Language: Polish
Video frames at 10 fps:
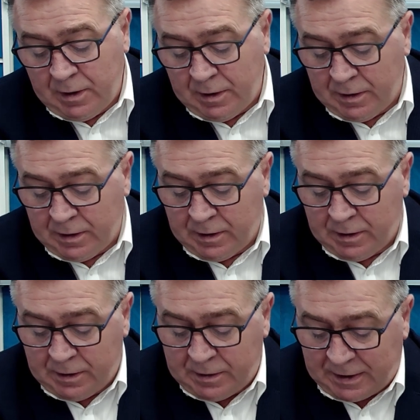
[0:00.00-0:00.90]
E,
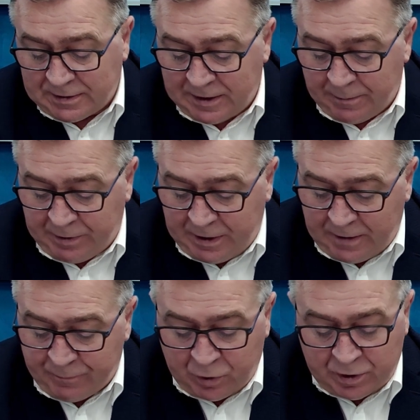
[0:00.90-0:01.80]

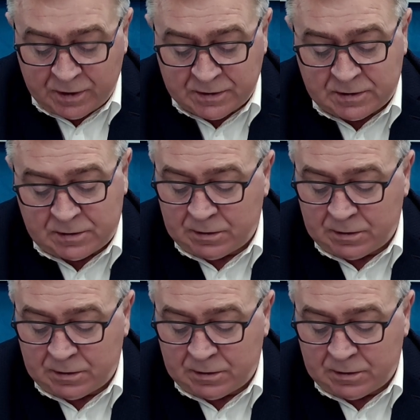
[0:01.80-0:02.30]
następna to jest